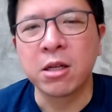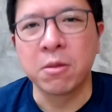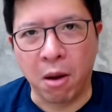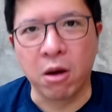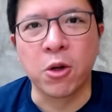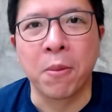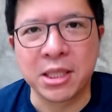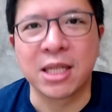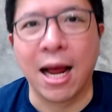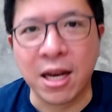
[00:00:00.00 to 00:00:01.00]
เหมาะสมกับ
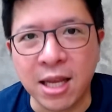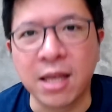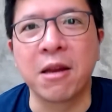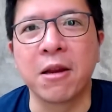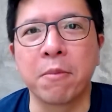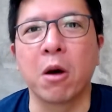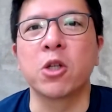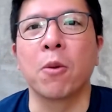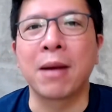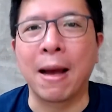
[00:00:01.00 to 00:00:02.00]
สถานที่นิดหนึ่งเหมาะ
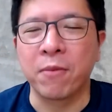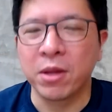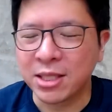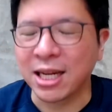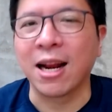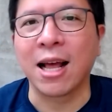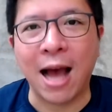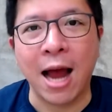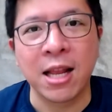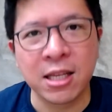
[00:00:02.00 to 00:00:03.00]
สมกับสถาน
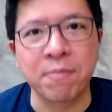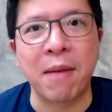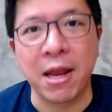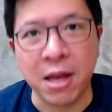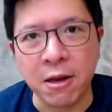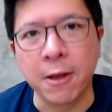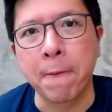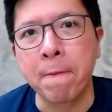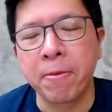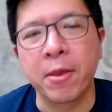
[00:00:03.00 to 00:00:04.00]
การณ์ที่จะไปนิดหนึ่ง
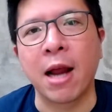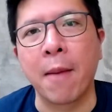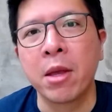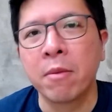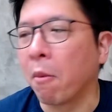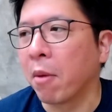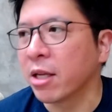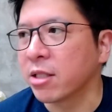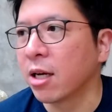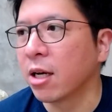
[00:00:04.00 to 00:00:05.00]
นะครับผมเคย
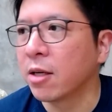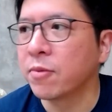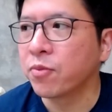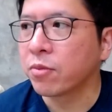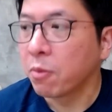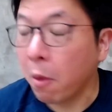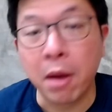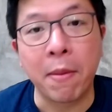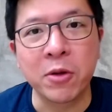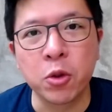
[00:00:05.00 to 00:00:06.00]
เจอผมเค
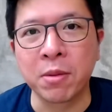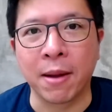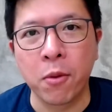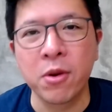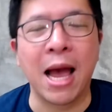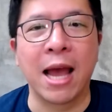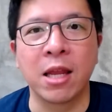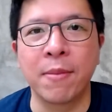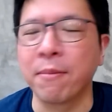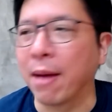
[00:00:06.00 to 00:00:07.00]
ยไปประชุมกับผู้ใหญ่
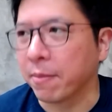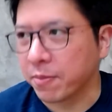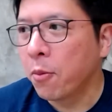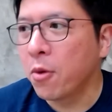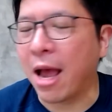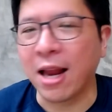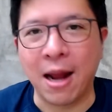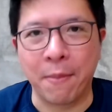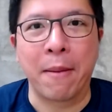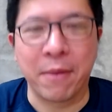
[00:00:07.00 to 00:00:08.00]
ที่เป็นแบบผู้ใหญ่ระ
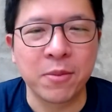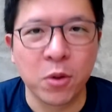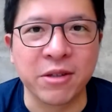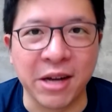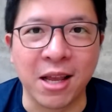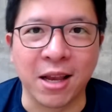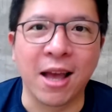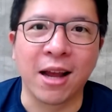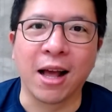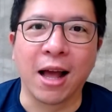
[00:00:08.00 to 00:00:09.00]
ดับแบบรัฐมนตรีอย่าง
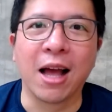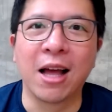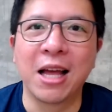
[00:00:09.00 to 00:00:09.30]
เงี้ยนะฮะ